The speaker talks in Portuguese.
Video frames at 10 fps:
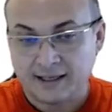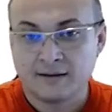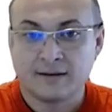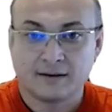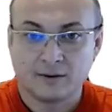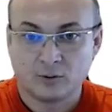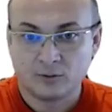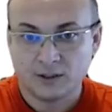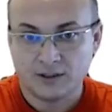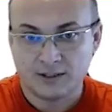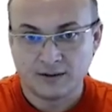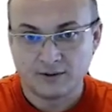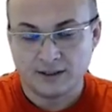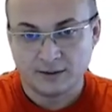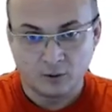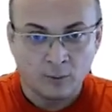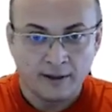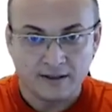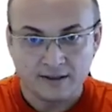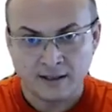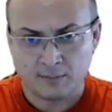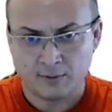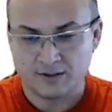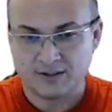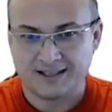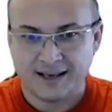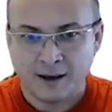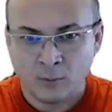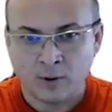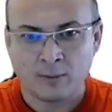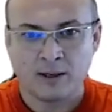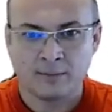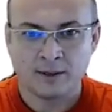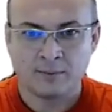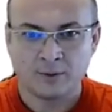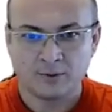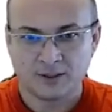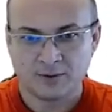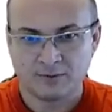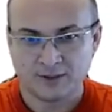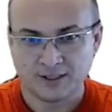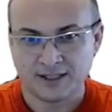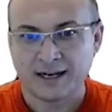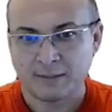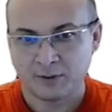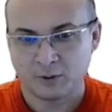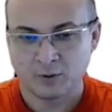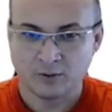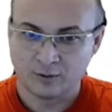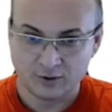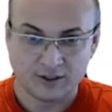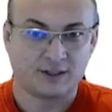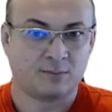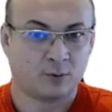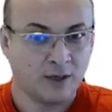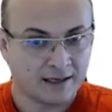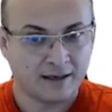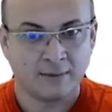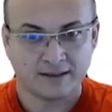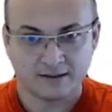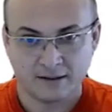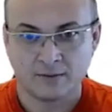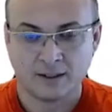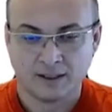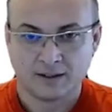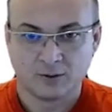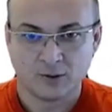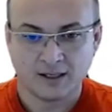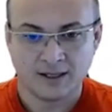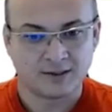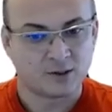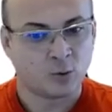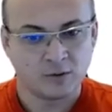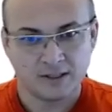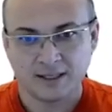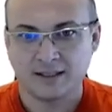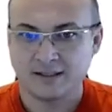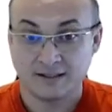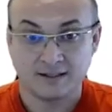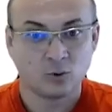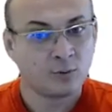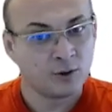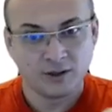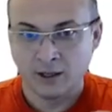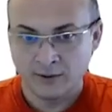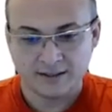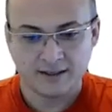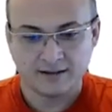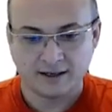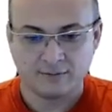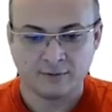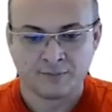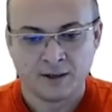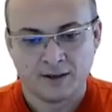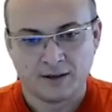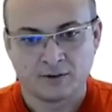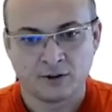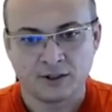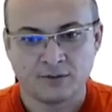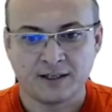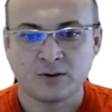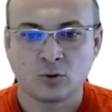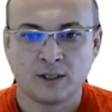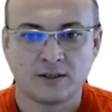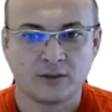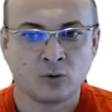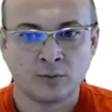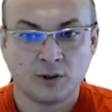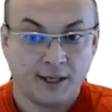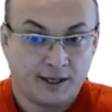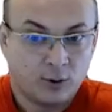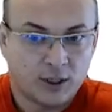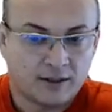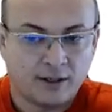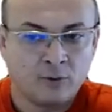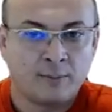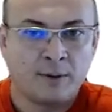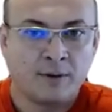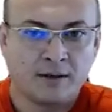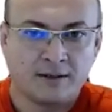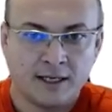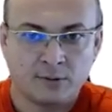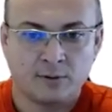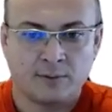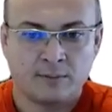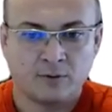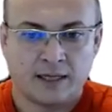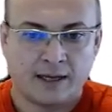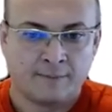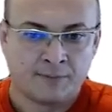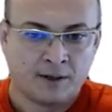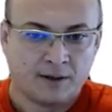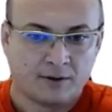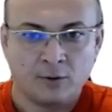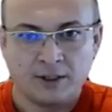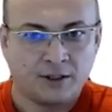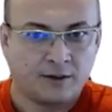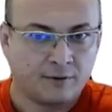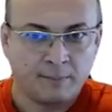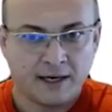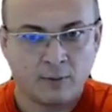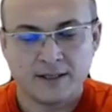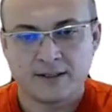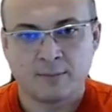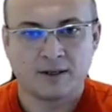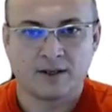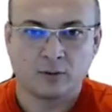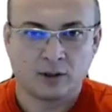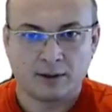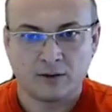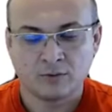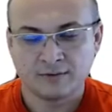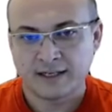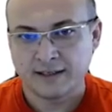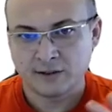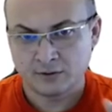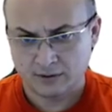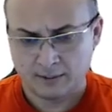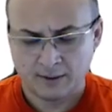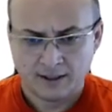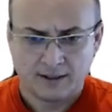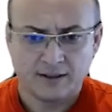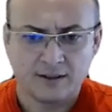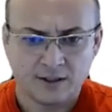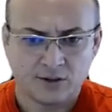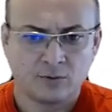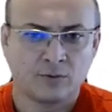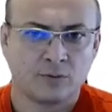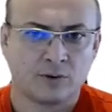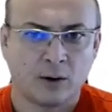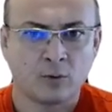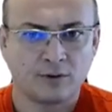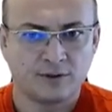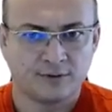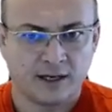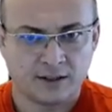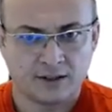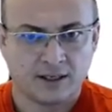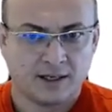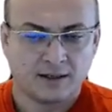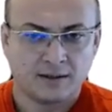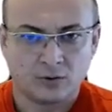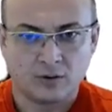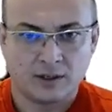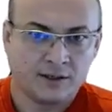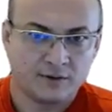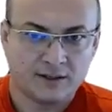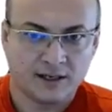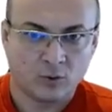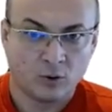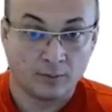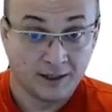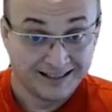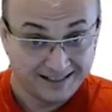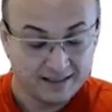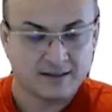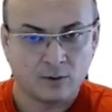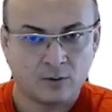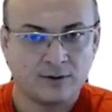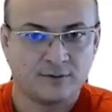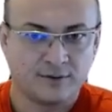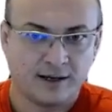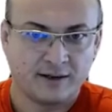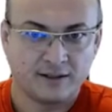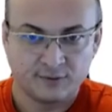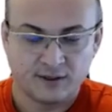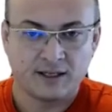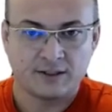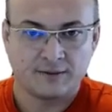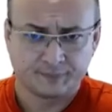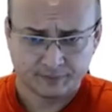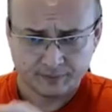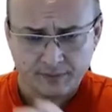técnica que eu estou utilizando aqui como exemplo, se é um problema em produção que você já captou, ou seja, por reclamação, dos clientes, com certeza esse número não é aceitável. Então a gente vai descobrir esse número. Eu já tenho uma primeira dashboard para montar. Então imagina, vamos pegar um exemplo aqui. Eu trabalho num varejo tá? e existe um cálculo de frete antes do cliente fazer a compra. E esse cálculo de frete, de frete